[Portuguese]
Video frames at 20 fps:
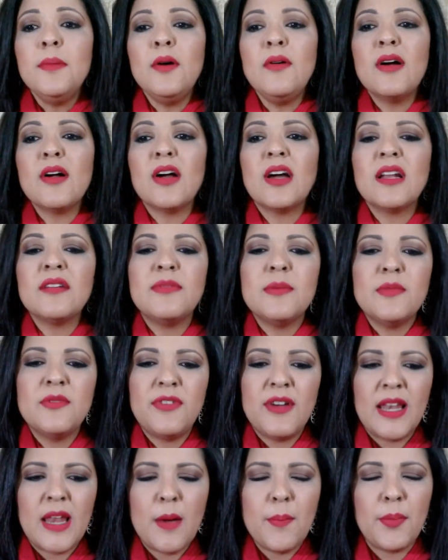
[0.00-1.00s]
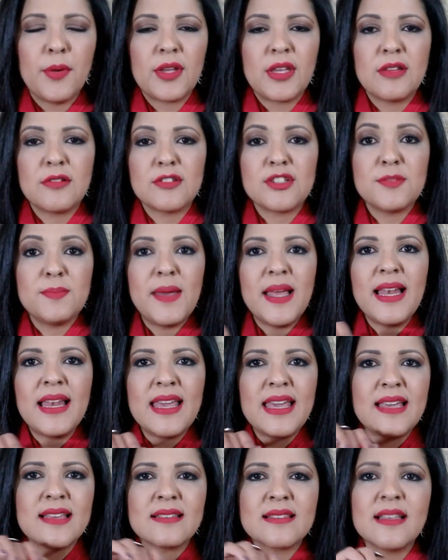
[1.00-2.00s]
Bom, agora vamos falar um pouquinho de
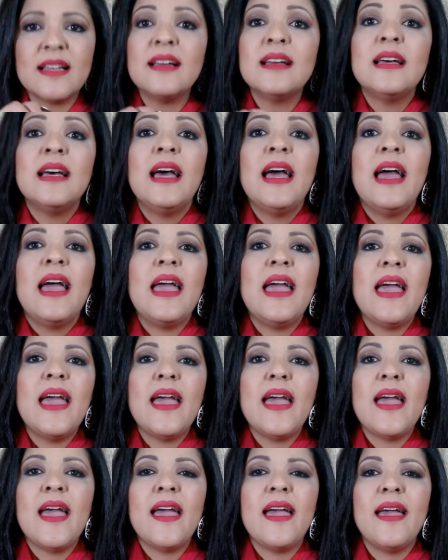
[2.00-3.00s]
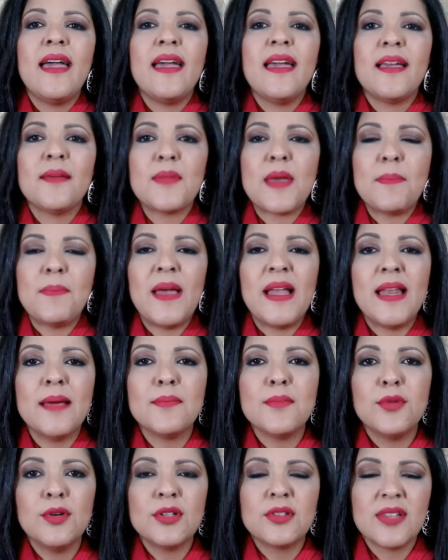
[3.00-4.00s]
beleza. É, minha pele
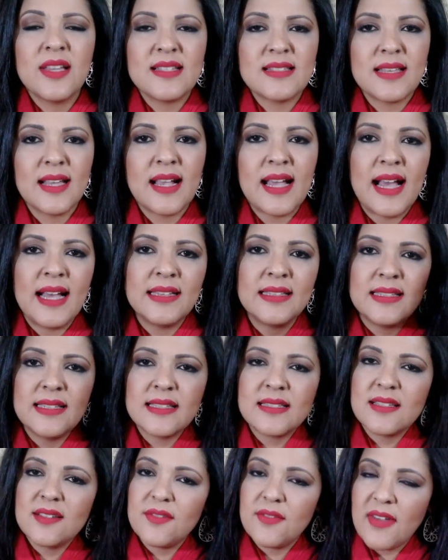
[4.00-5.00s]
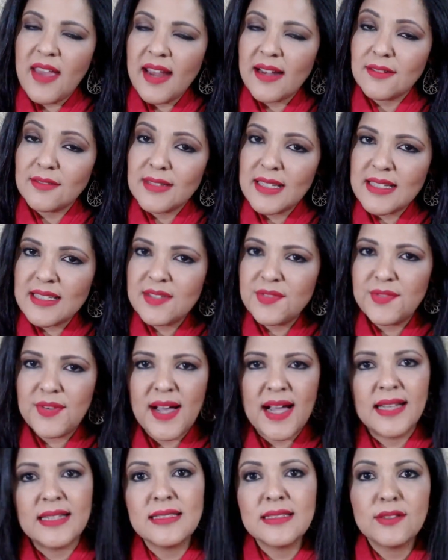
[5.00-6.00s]
é muito ressecada, nesse inverno nem se
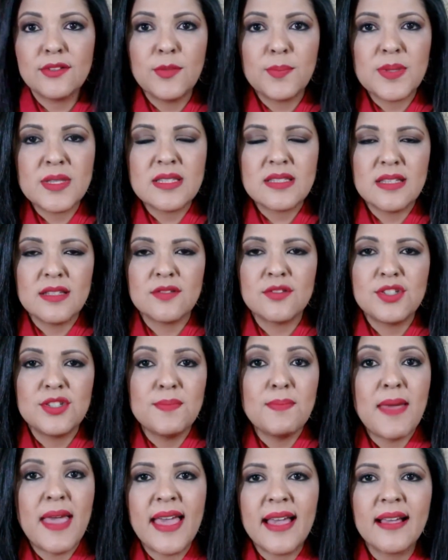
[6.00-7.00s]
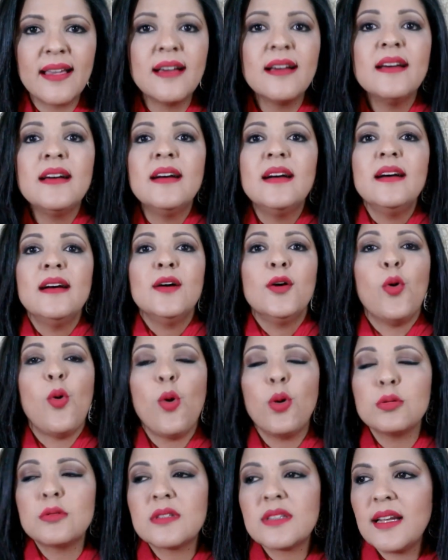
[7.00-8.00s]
fala, então eu preciso de mega
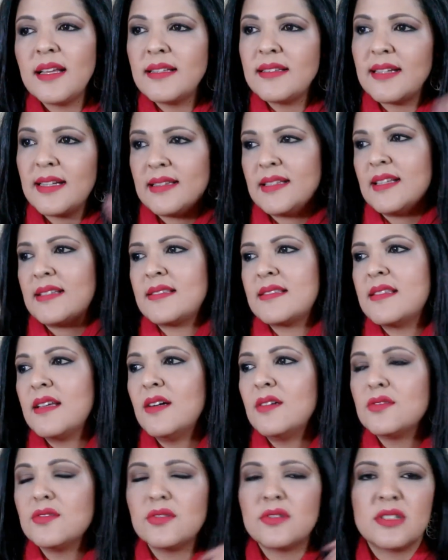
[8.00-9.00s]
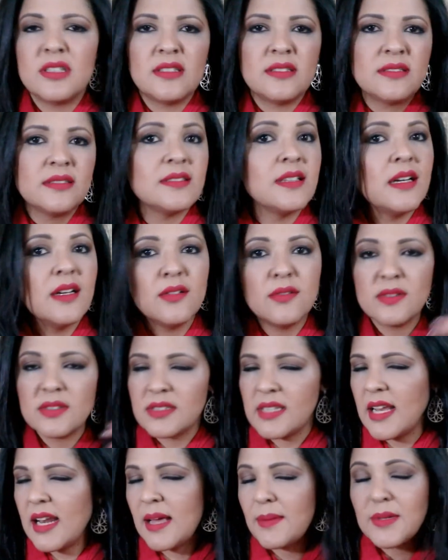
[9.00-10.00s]
ultra hidratação, nutrição e
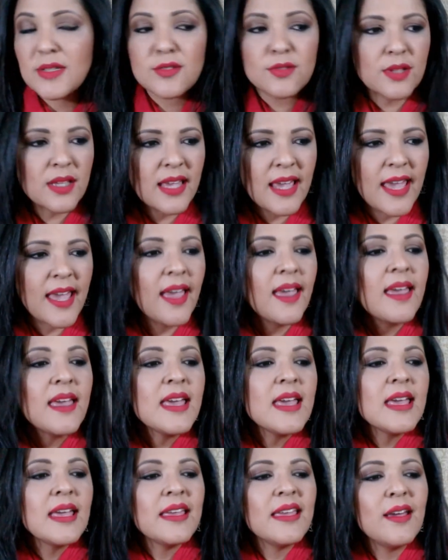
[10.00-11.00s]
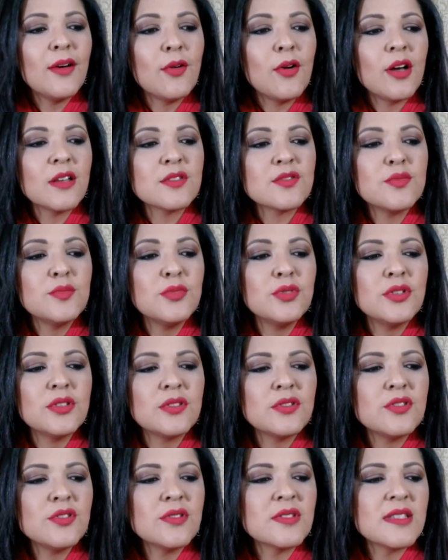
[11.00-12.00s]
sei lá mais o que. E eu gosto
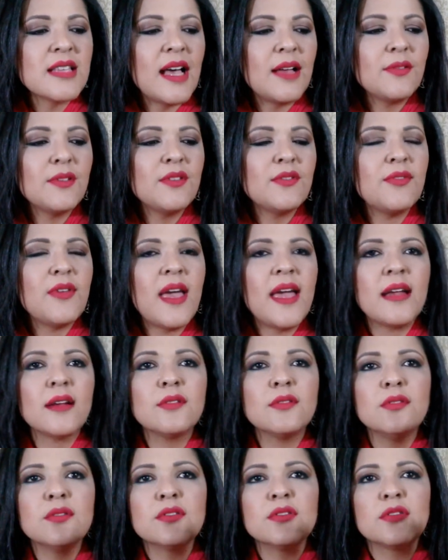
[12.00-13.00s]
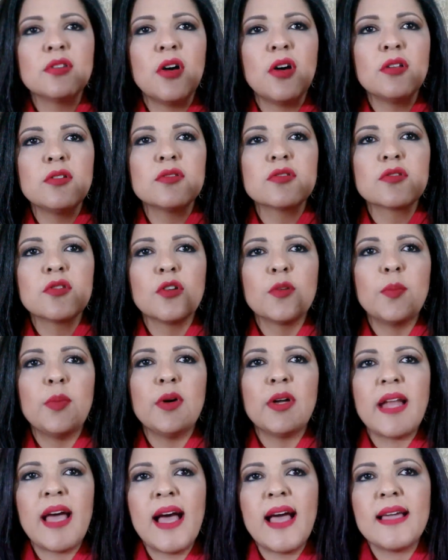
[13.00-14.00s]
muito de usar no inverno os óleos
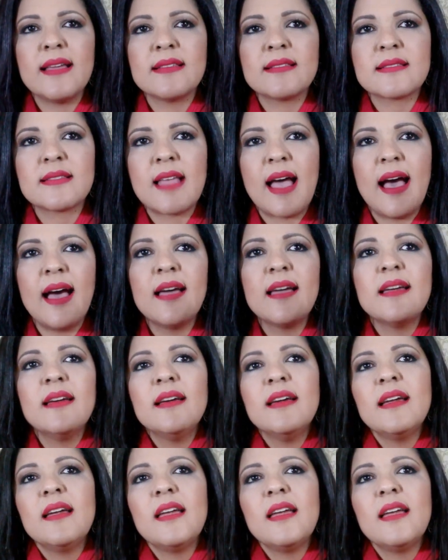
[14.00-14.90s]
corporais, tá?